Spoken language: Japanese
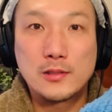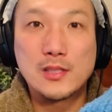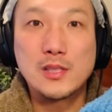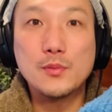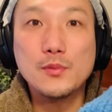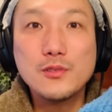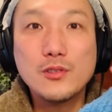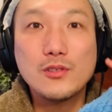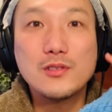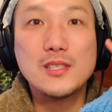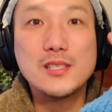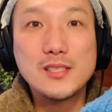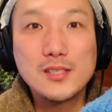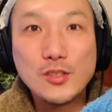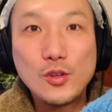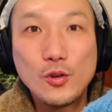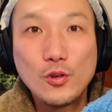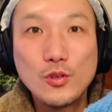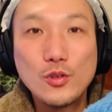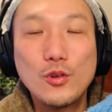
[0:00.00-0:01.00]
自分の実
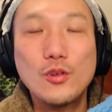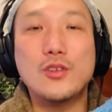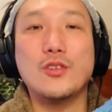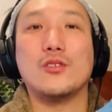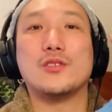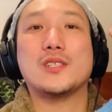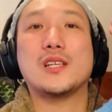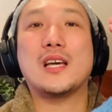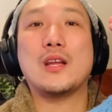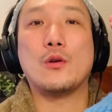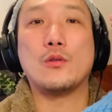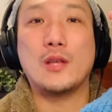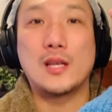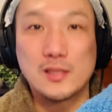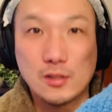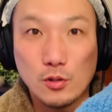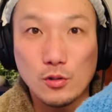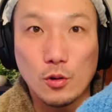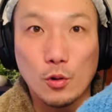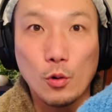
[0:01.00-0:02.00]
力通りの力を出
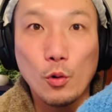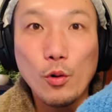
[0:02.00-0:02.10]
すこと、